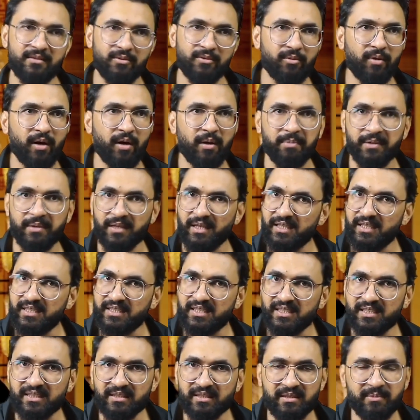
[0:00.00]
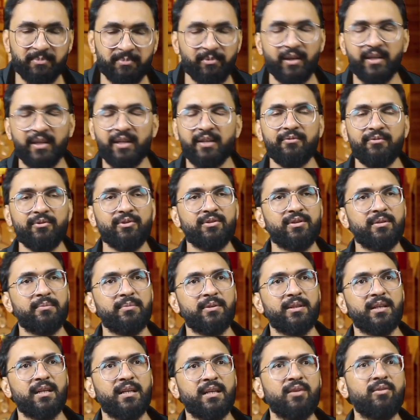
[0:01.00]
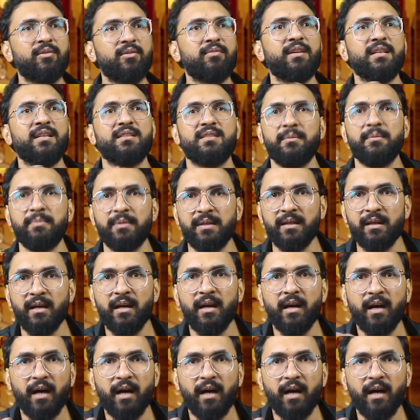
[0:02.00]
को आप रिलीजियस पॉइंट ऑफ व्यू से भी देखें और वैसे भी